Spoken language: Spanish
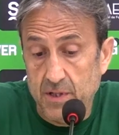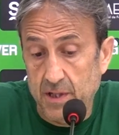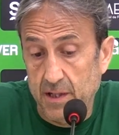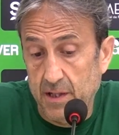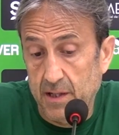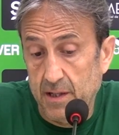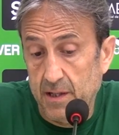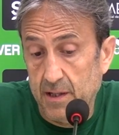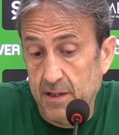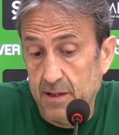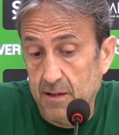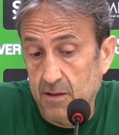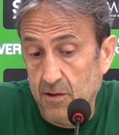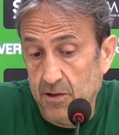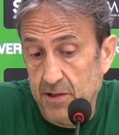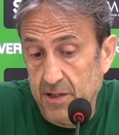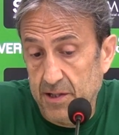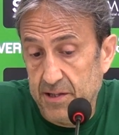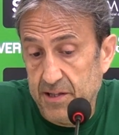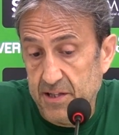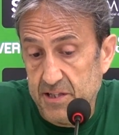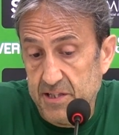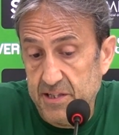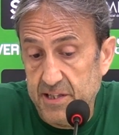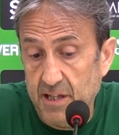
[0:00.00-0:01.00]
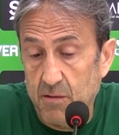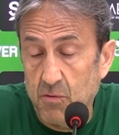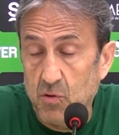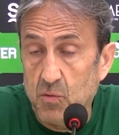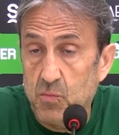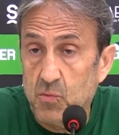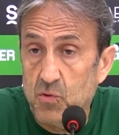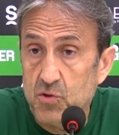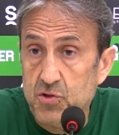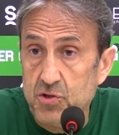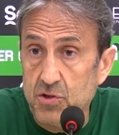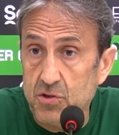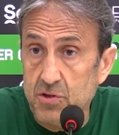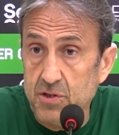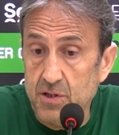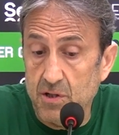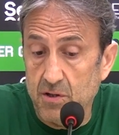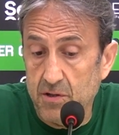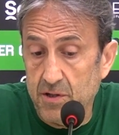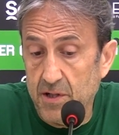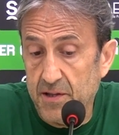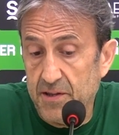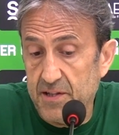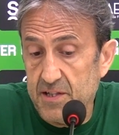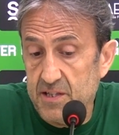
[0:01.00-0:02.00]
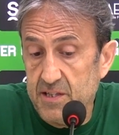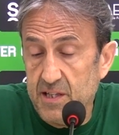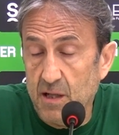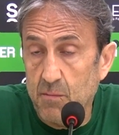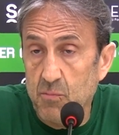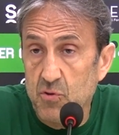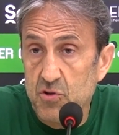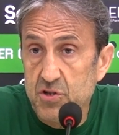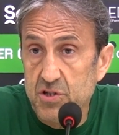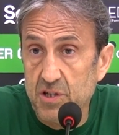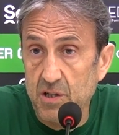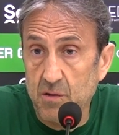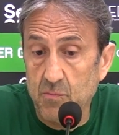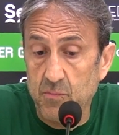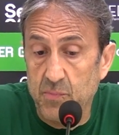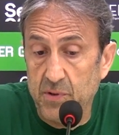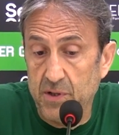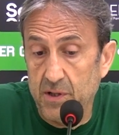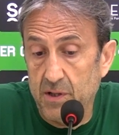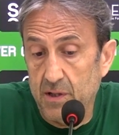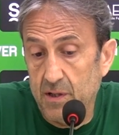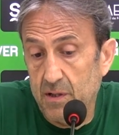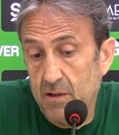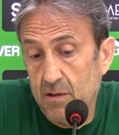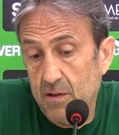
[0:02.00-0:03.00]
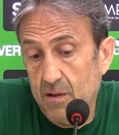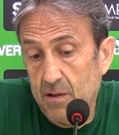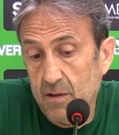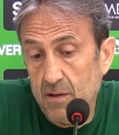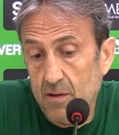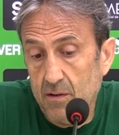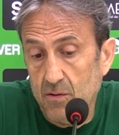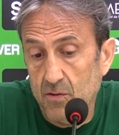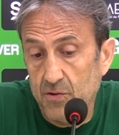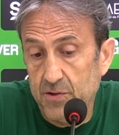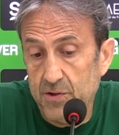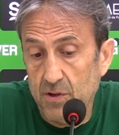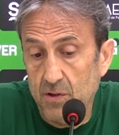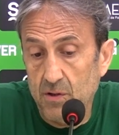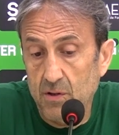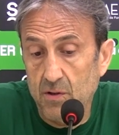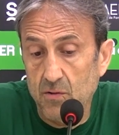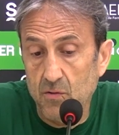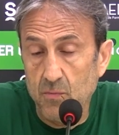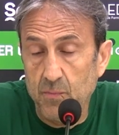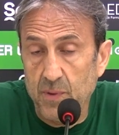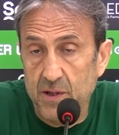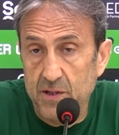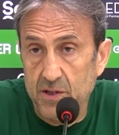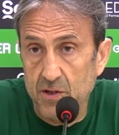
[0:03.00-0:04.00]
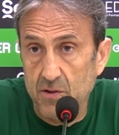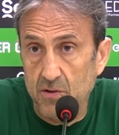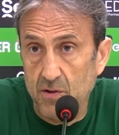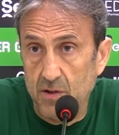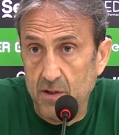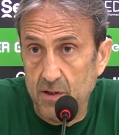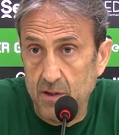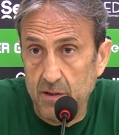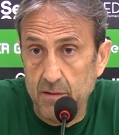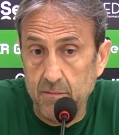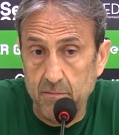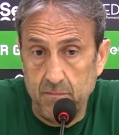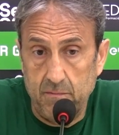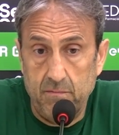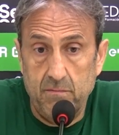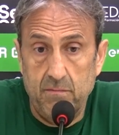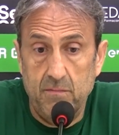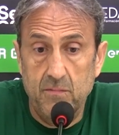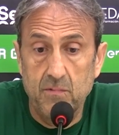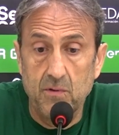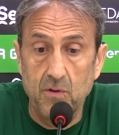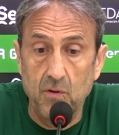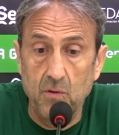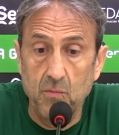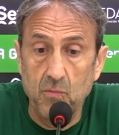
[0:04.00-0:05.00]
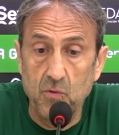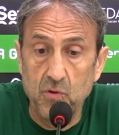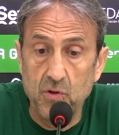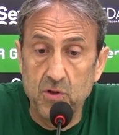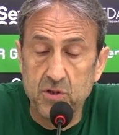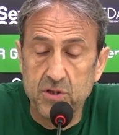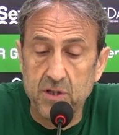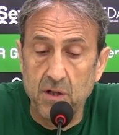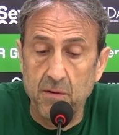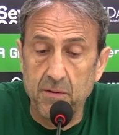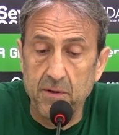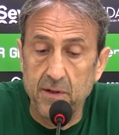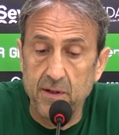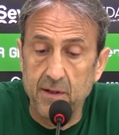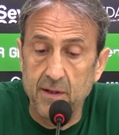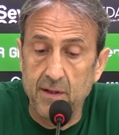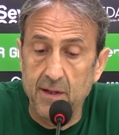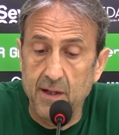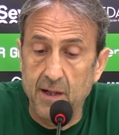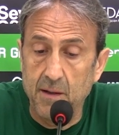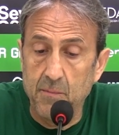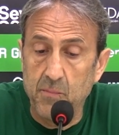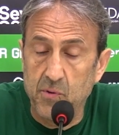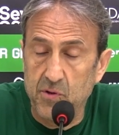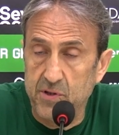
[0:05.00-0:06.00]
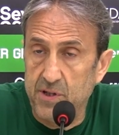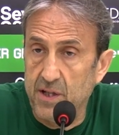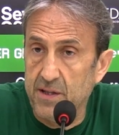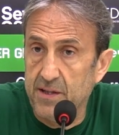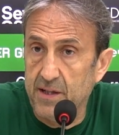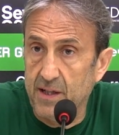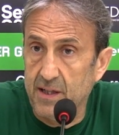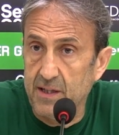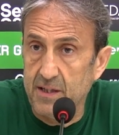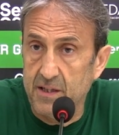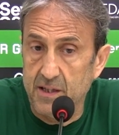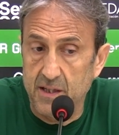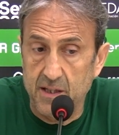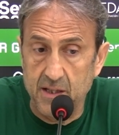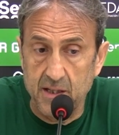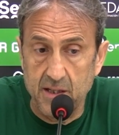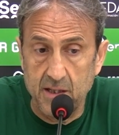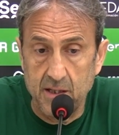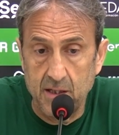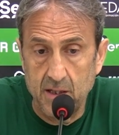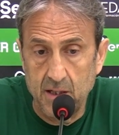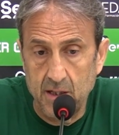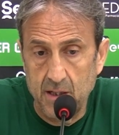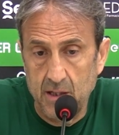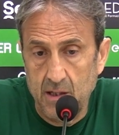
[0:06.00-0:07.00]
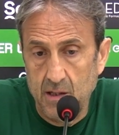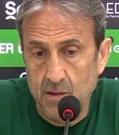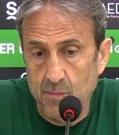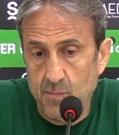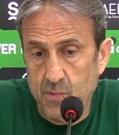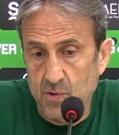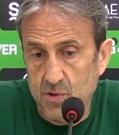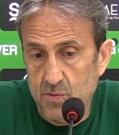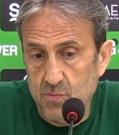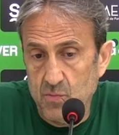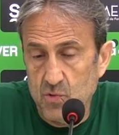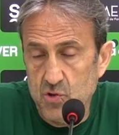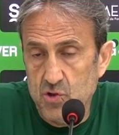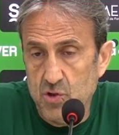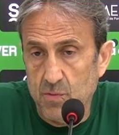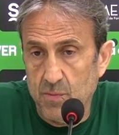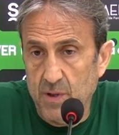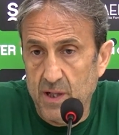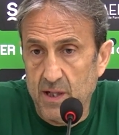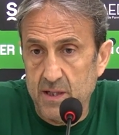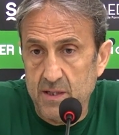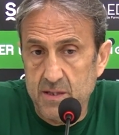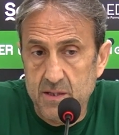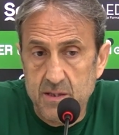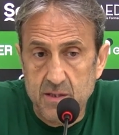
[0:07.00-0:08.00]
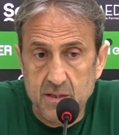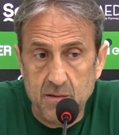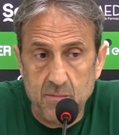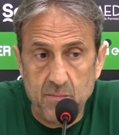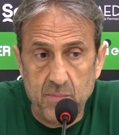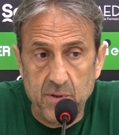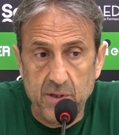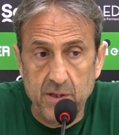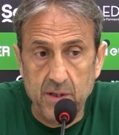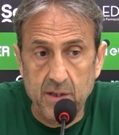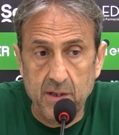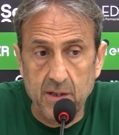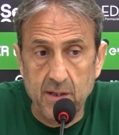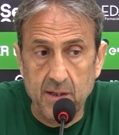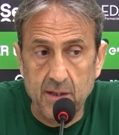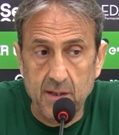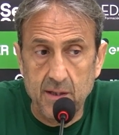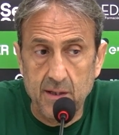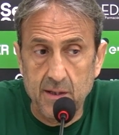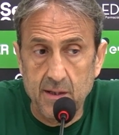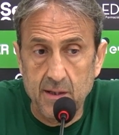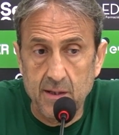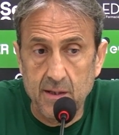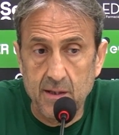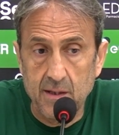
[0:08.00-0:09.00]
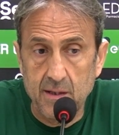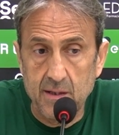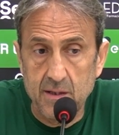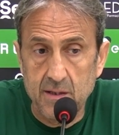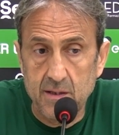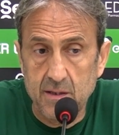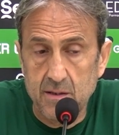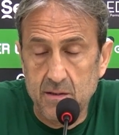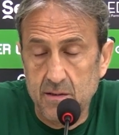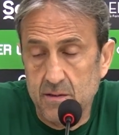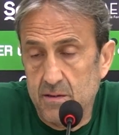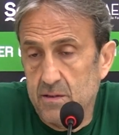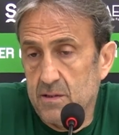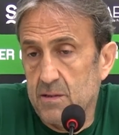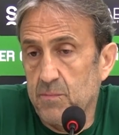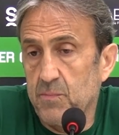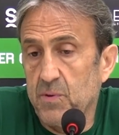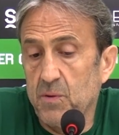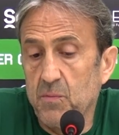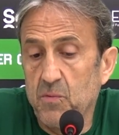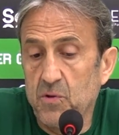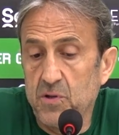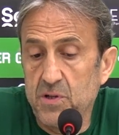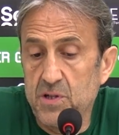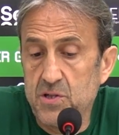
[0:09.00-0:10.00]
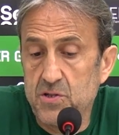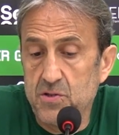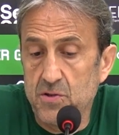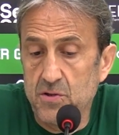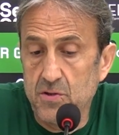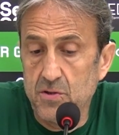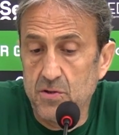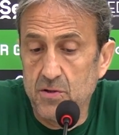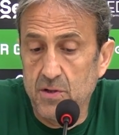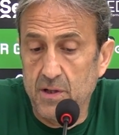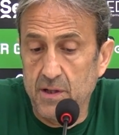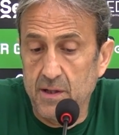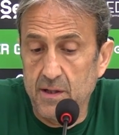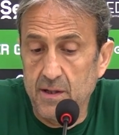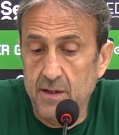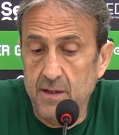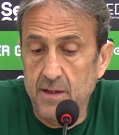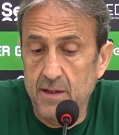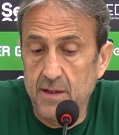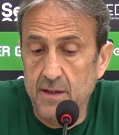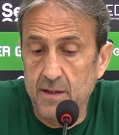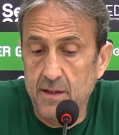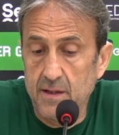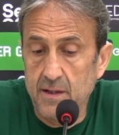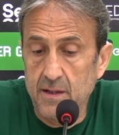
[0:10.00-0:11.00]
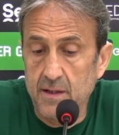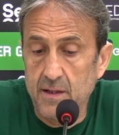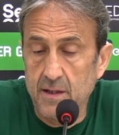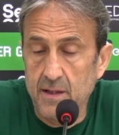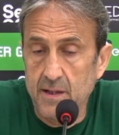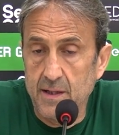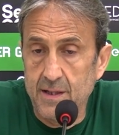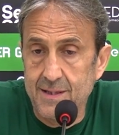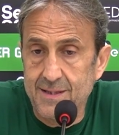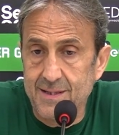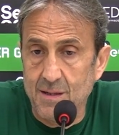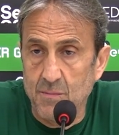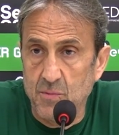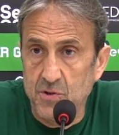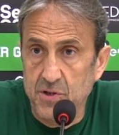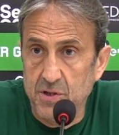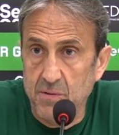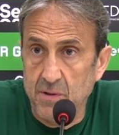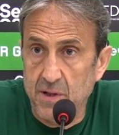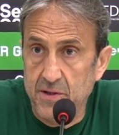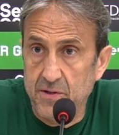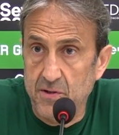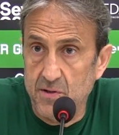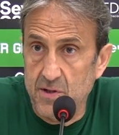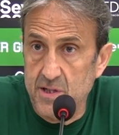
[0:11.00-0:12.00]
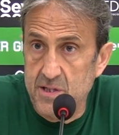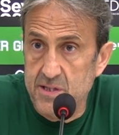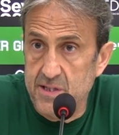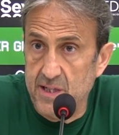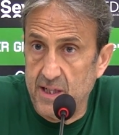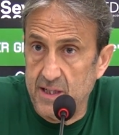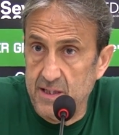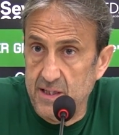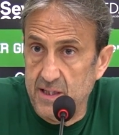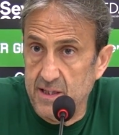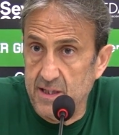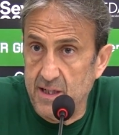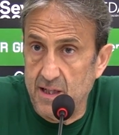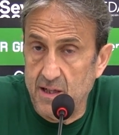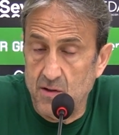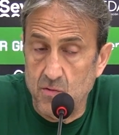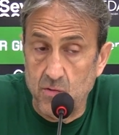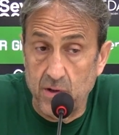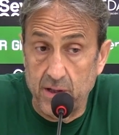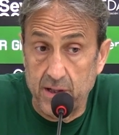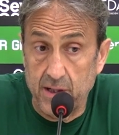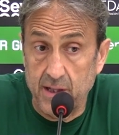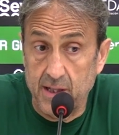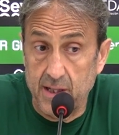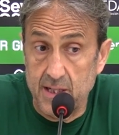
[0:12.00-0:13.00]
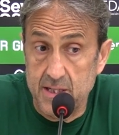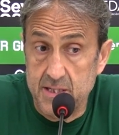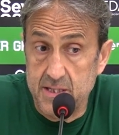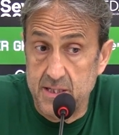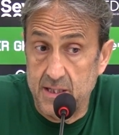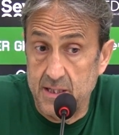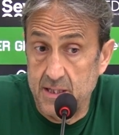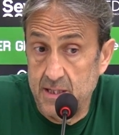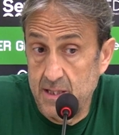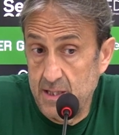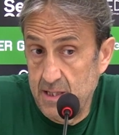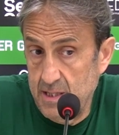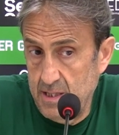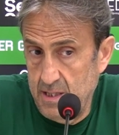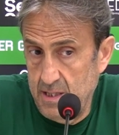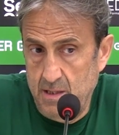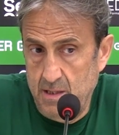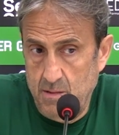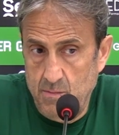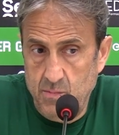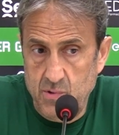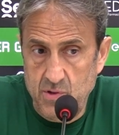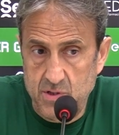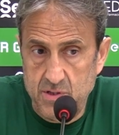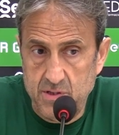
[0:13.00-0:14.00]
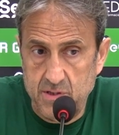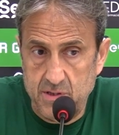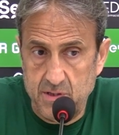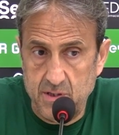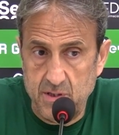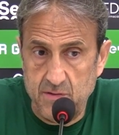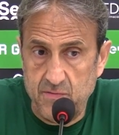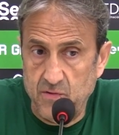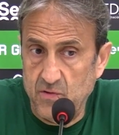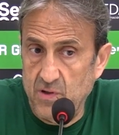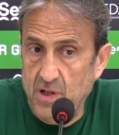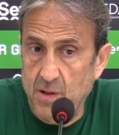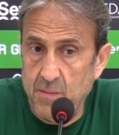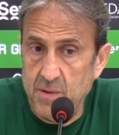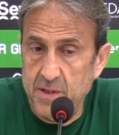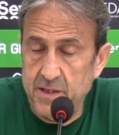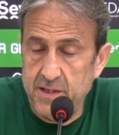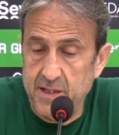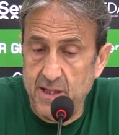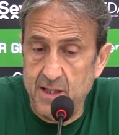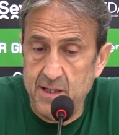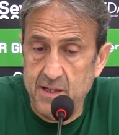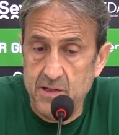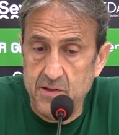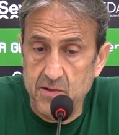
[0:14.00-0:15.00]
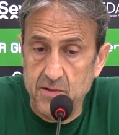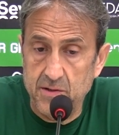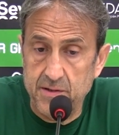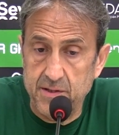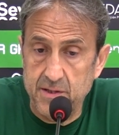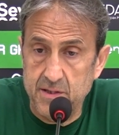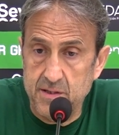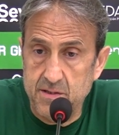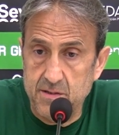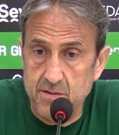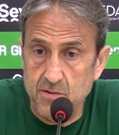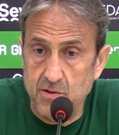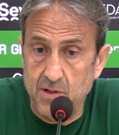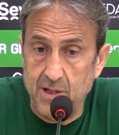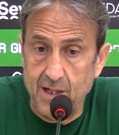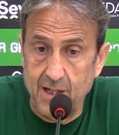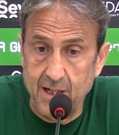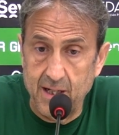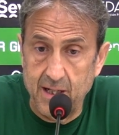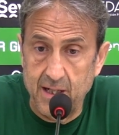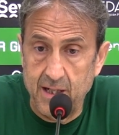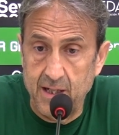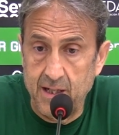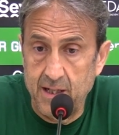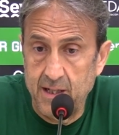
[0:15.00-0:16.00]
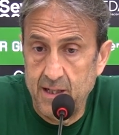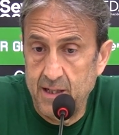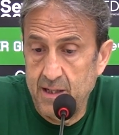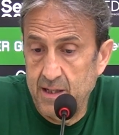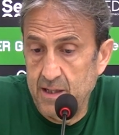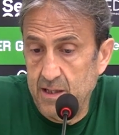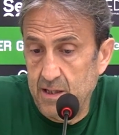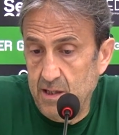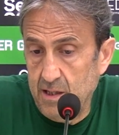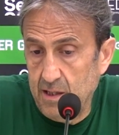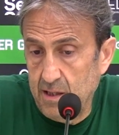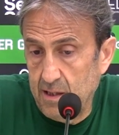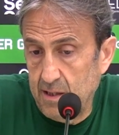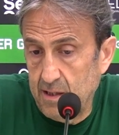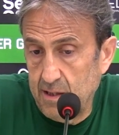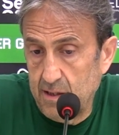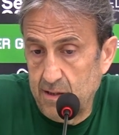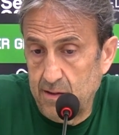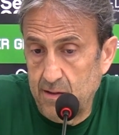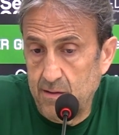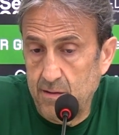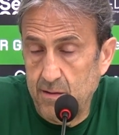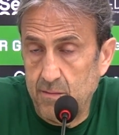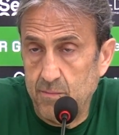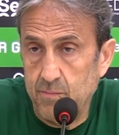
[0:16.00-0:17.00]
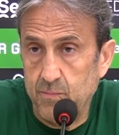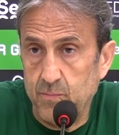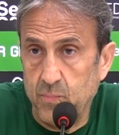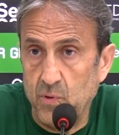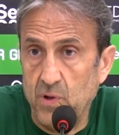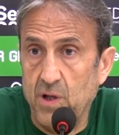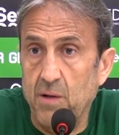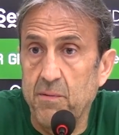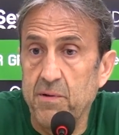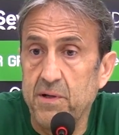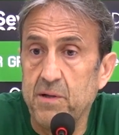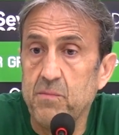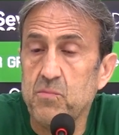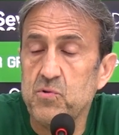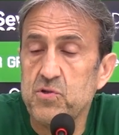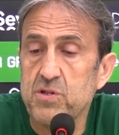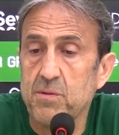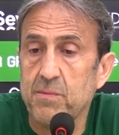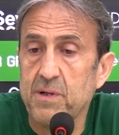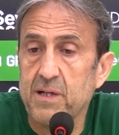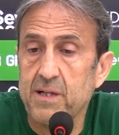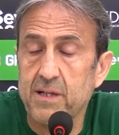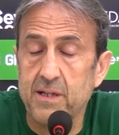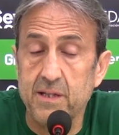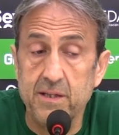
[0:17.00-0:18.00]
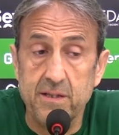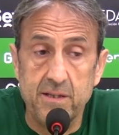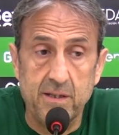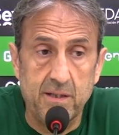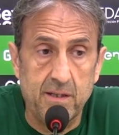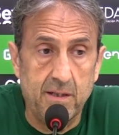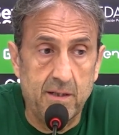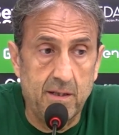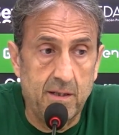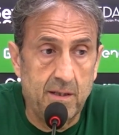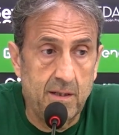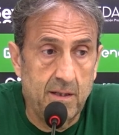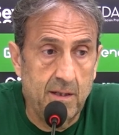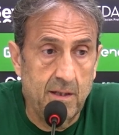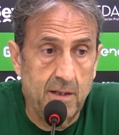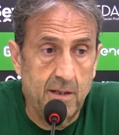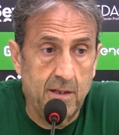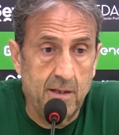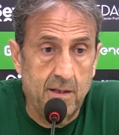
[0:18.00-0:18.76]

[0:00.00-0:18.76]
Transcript: que los necesitamos mucho, si los necesitamos siempre contra, en un partido que todo el mundo sabe la importancia que tiene, pues mucho más. Siempre, siempre hemos dicho ¿no? que esa motivación extra que te da el jugar en casa pues es fundamental. Entonces, ojalá y pueda venir mucha más gente.